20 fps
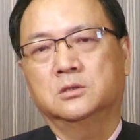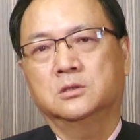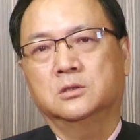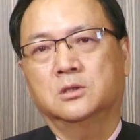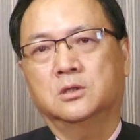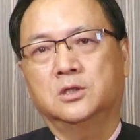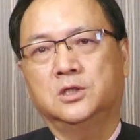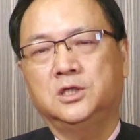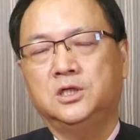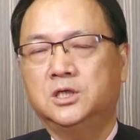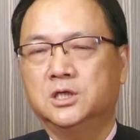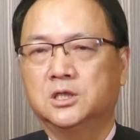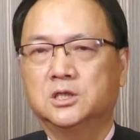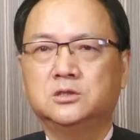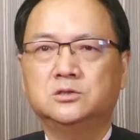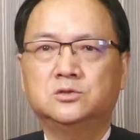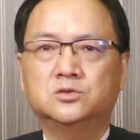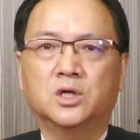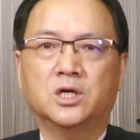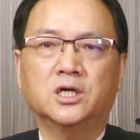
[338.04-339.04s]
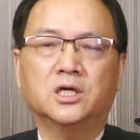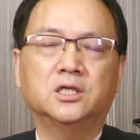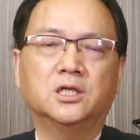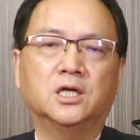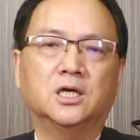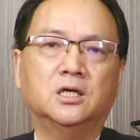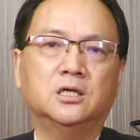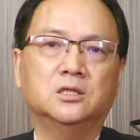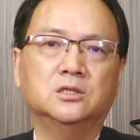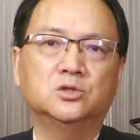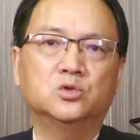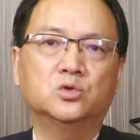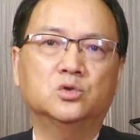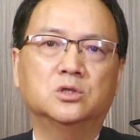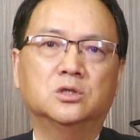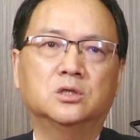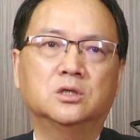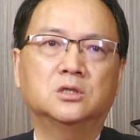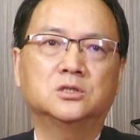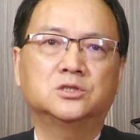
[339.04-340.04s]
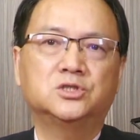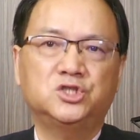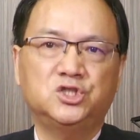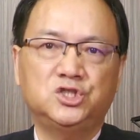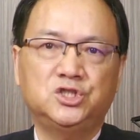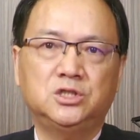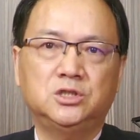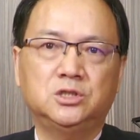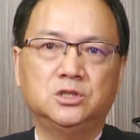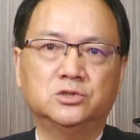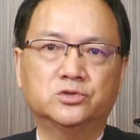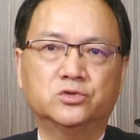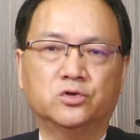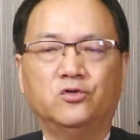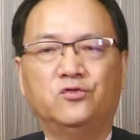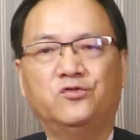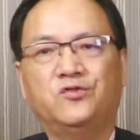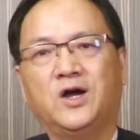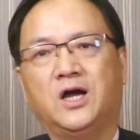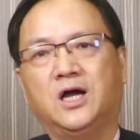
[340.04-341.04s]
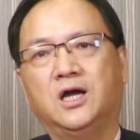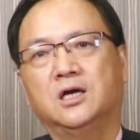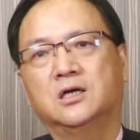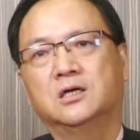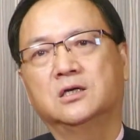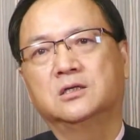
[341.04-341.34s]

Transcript: 哦，你可能传给他很多的技艺手法，